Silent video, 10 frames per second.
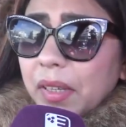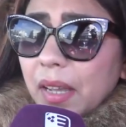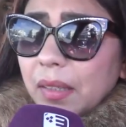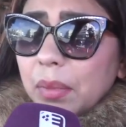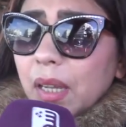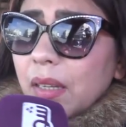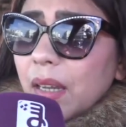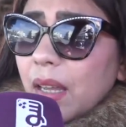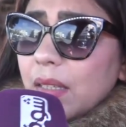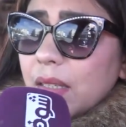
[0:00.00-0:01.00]
في كاذب
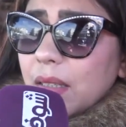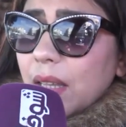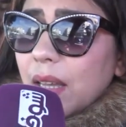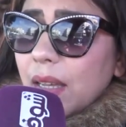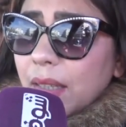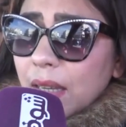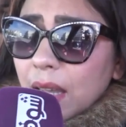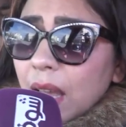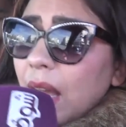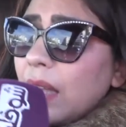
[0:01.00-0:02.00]
لان هاد السيده
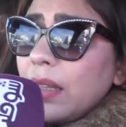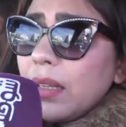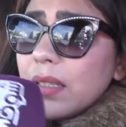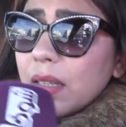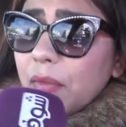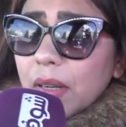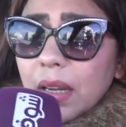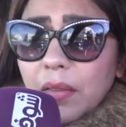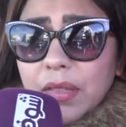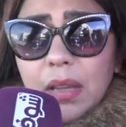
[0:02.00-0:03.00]
هادي انا الصفه
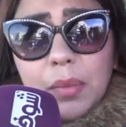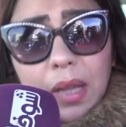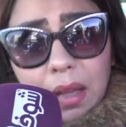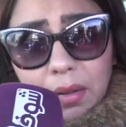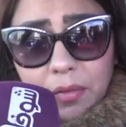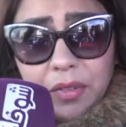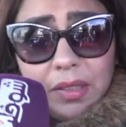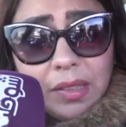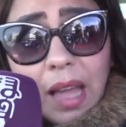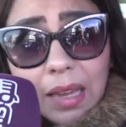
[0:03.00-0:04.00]
اللي عرفتها بها في
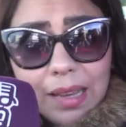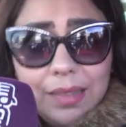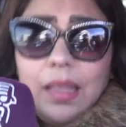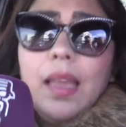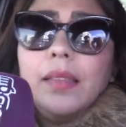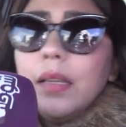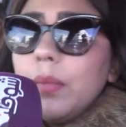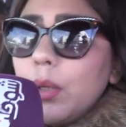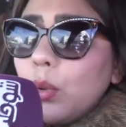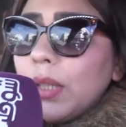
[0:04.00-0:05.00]
الدار عند عادل
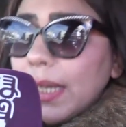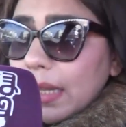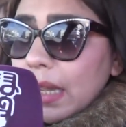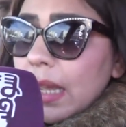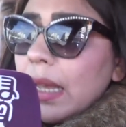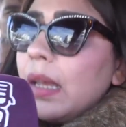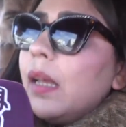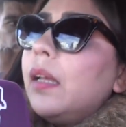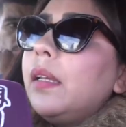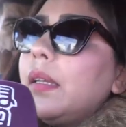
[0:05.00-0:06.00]
الميلودي
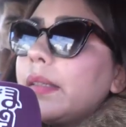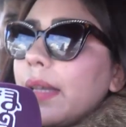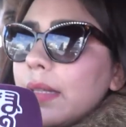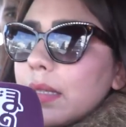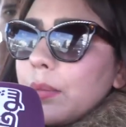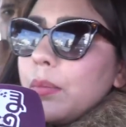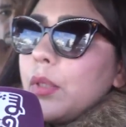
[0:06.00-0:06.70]
كانت